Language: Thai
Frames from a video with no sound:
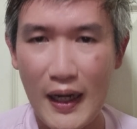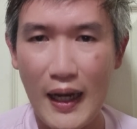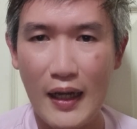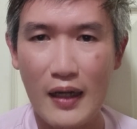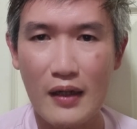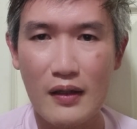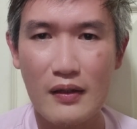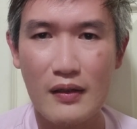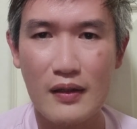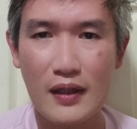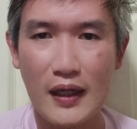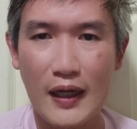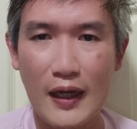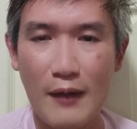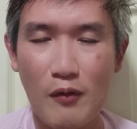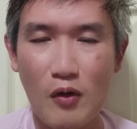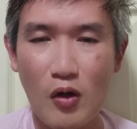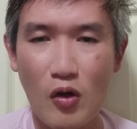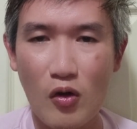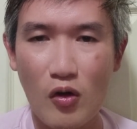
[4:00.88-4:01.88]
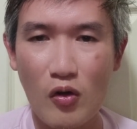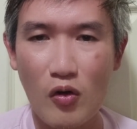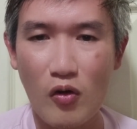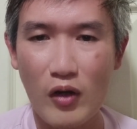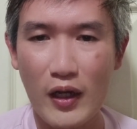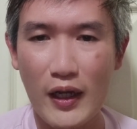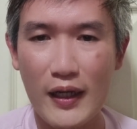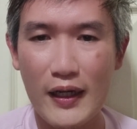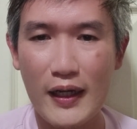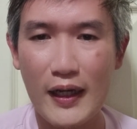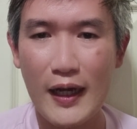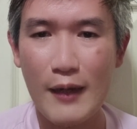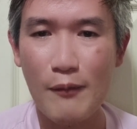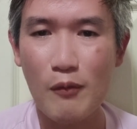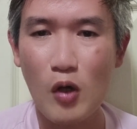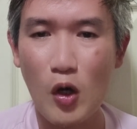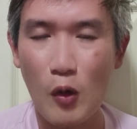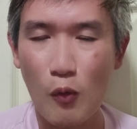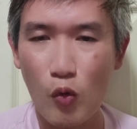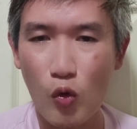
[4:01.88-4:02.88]
เป็นหลักนะครับโอเคนะครั
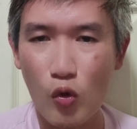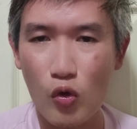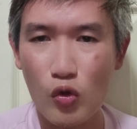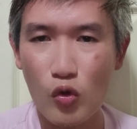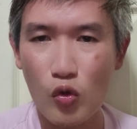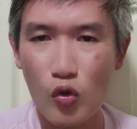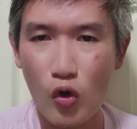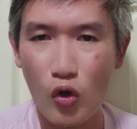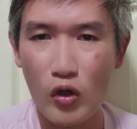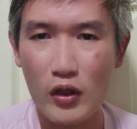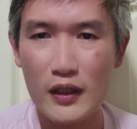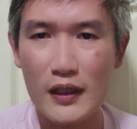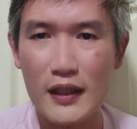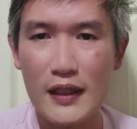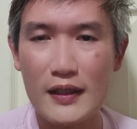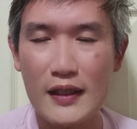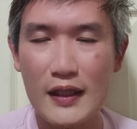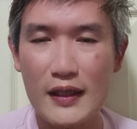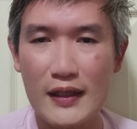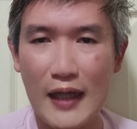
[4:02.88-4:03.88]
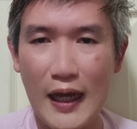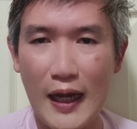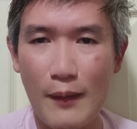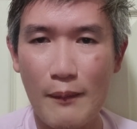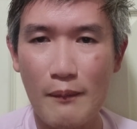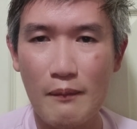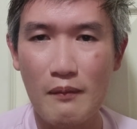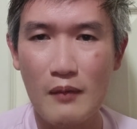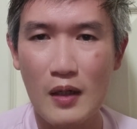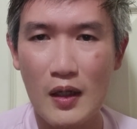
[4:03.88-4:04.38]
บขอบคุณทุกคนที่ติดตาม